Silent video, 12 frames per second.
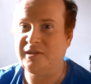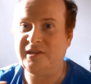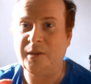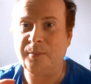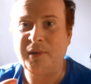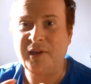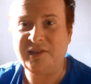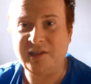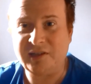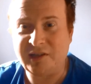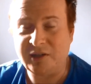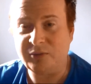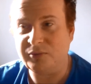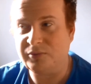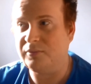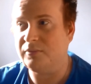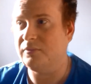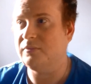ce qui n'a pas été le cas
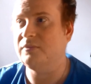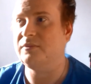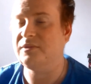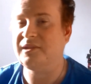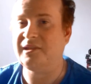dans,